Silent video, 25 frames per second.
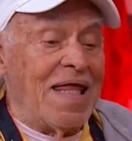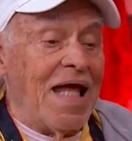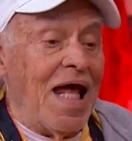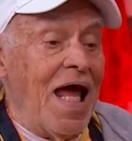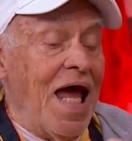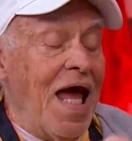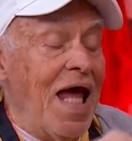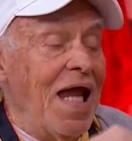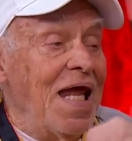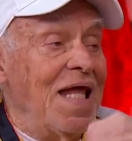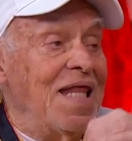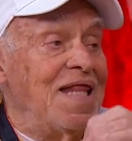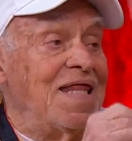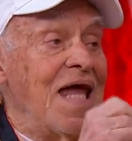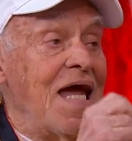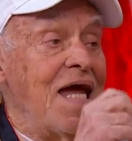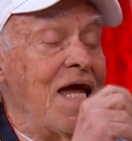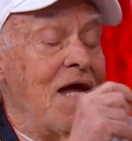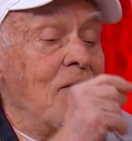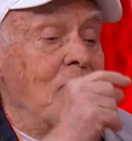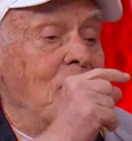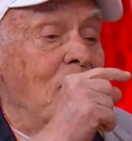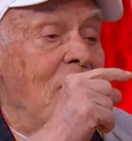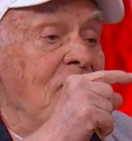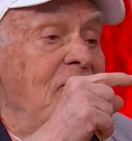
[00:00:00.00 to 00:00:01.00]
ele tem
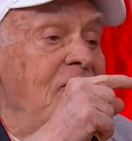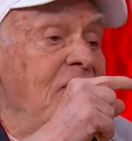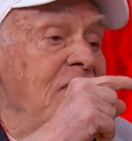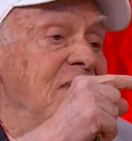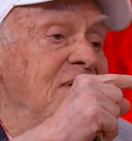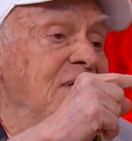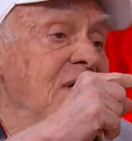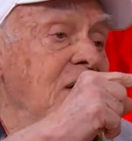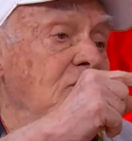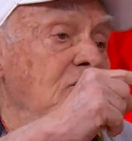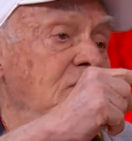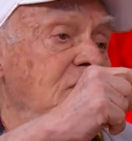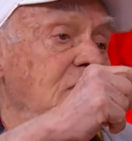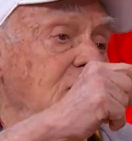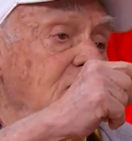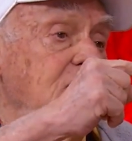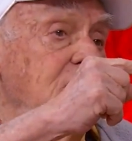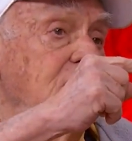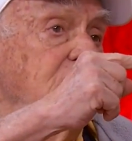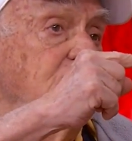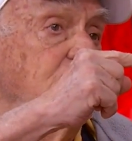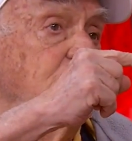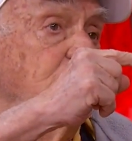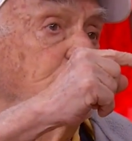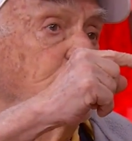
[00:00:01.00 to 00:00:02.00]
uma visão de
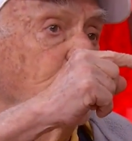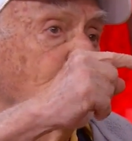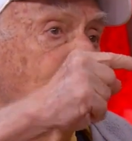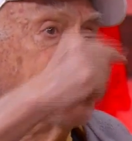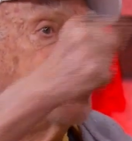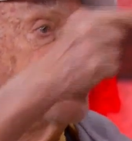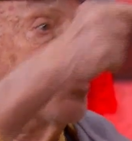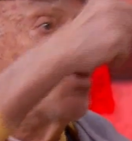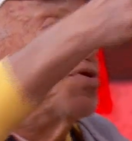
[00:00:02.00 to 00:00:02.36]
duas ou